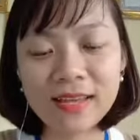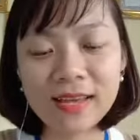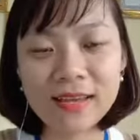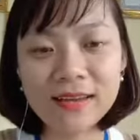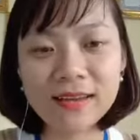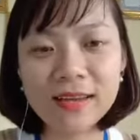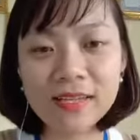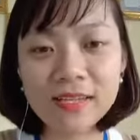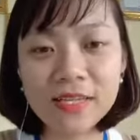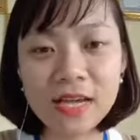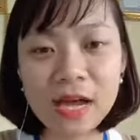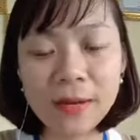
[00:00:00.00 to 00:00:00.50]

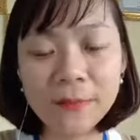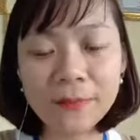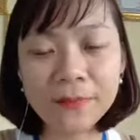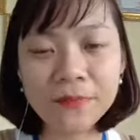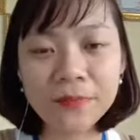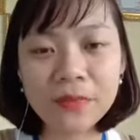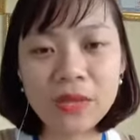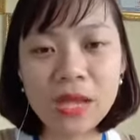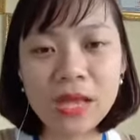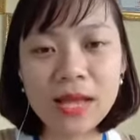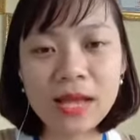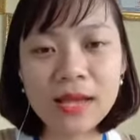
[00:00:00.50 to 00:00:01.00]
được chưa?
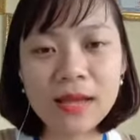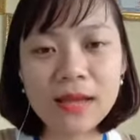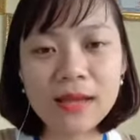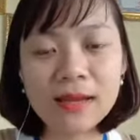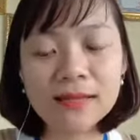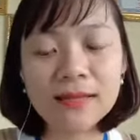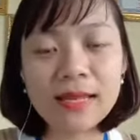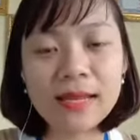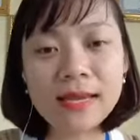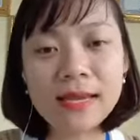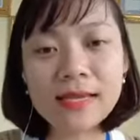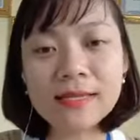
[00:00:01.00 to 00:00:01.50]

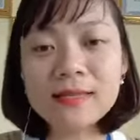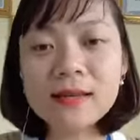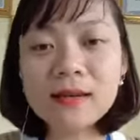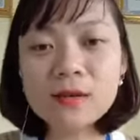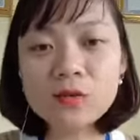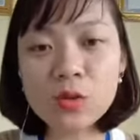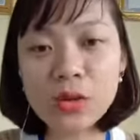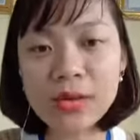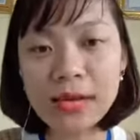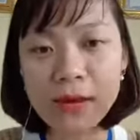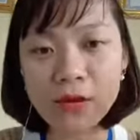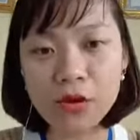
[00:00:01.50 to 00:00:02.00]
Thế cái sự
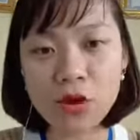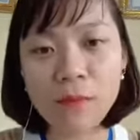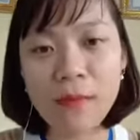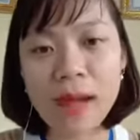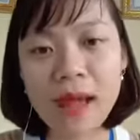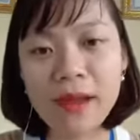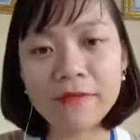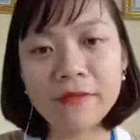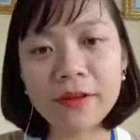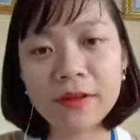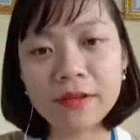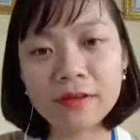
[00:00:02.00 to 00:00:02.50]
xuất hiện của
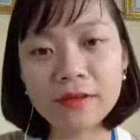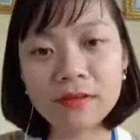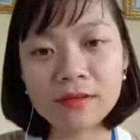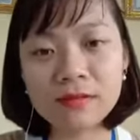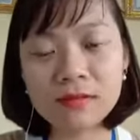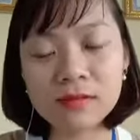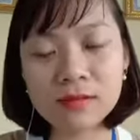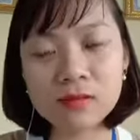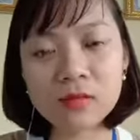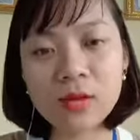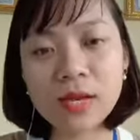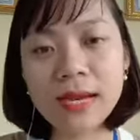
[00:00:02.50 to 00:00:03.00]
bạn phải
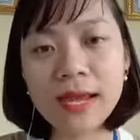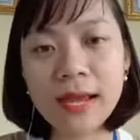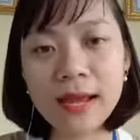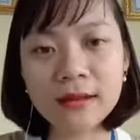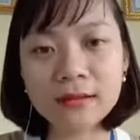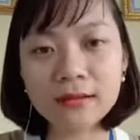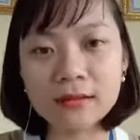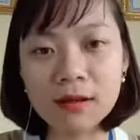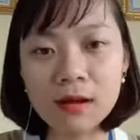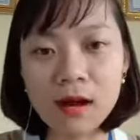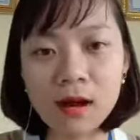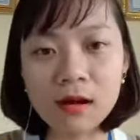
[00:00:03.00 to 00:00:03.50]
xuất
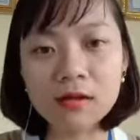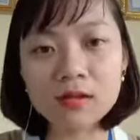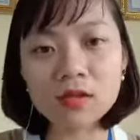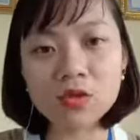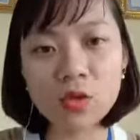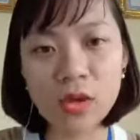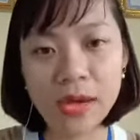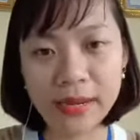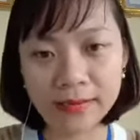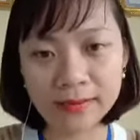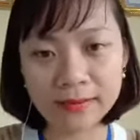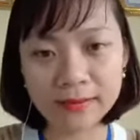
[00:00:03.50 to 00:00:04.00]
hiện thường
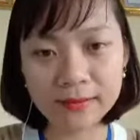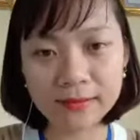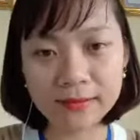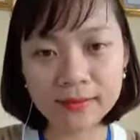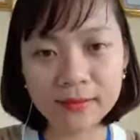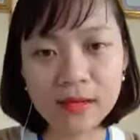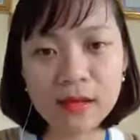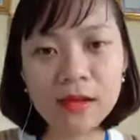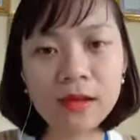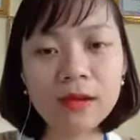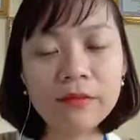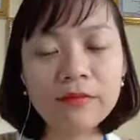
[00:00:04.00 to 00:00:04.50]
xuyên,
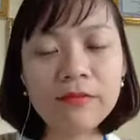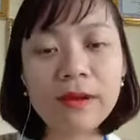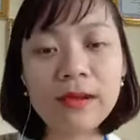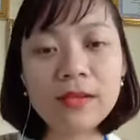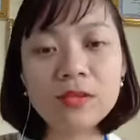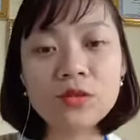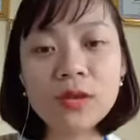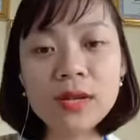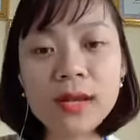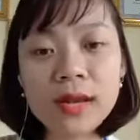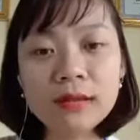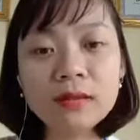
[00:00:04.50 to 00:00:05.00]
phải
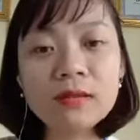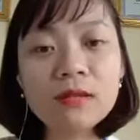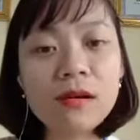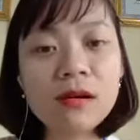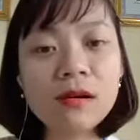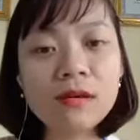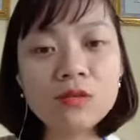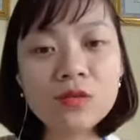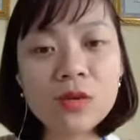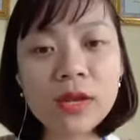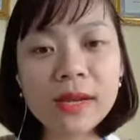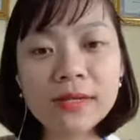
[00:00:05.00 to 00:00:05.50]
xuất hiện
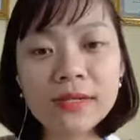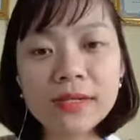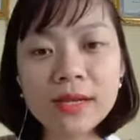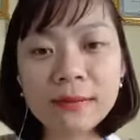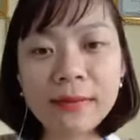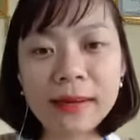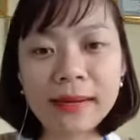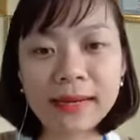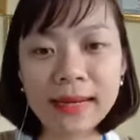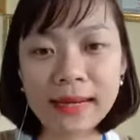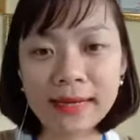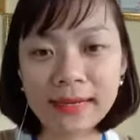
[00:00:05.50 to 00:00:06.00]
thường xuyên trước
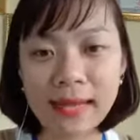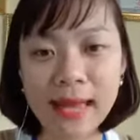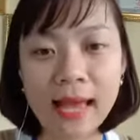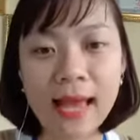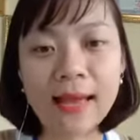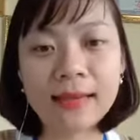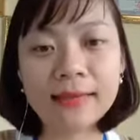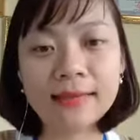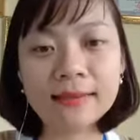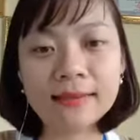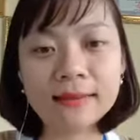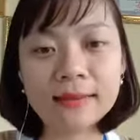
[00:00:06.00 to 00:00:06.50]
mặt khách
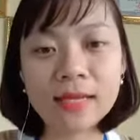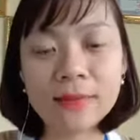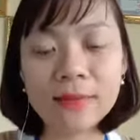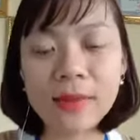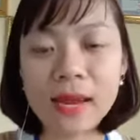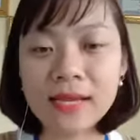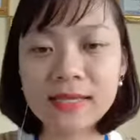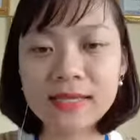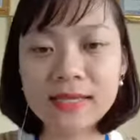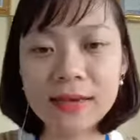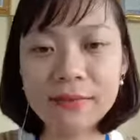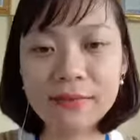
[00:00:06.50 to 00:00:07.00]
hàng thì
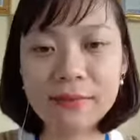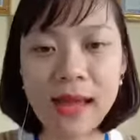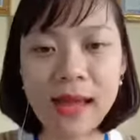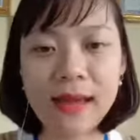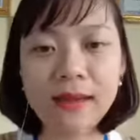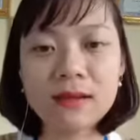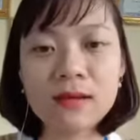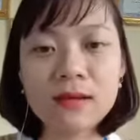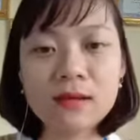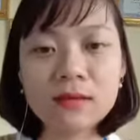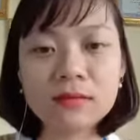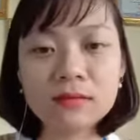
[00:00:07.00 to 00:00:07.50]
bạn sẽ
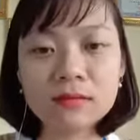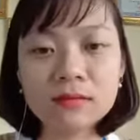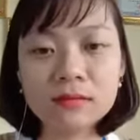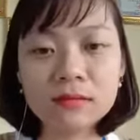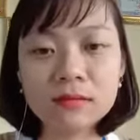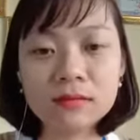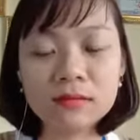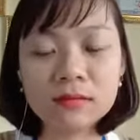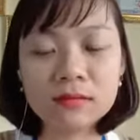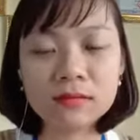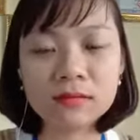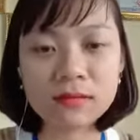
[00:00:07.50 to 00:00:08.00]
bán được
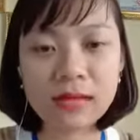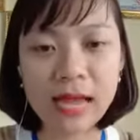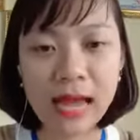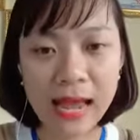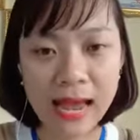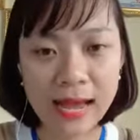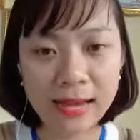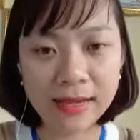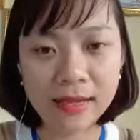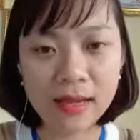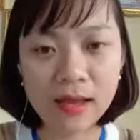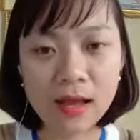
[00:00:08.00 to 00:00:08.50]

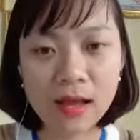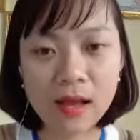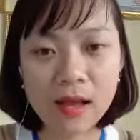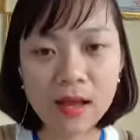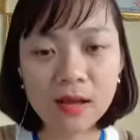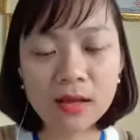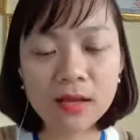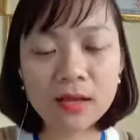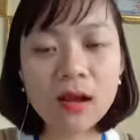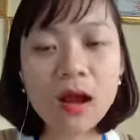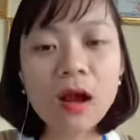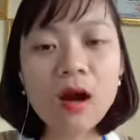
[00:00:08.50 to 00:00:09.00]
hàng.
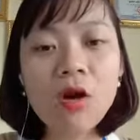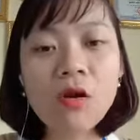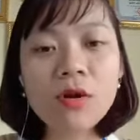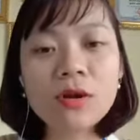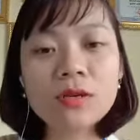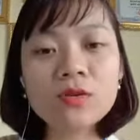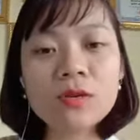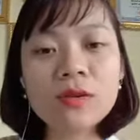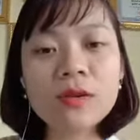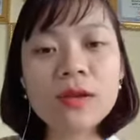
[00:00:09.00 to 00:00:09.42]
Cái cơ hội xuất